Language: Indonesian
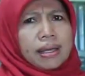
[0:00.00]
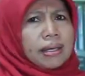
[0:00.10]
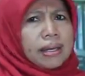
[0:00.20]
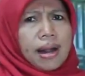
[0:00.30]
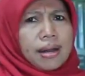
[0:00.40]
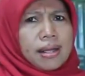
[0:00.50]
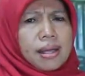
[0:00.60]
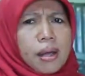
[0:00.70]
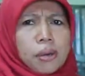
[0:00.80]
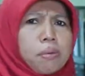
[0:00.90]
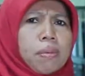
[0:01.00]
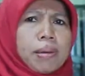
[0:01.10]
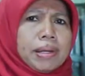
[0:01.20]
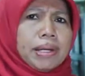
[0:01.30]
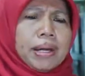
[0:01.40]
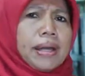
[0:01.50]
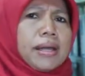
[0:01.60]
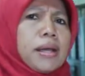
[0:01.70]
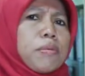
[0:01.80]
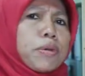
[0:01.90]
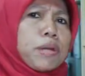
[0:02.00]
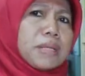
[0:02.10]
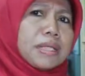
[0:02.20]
Idealnya rumah inilah yang kemudian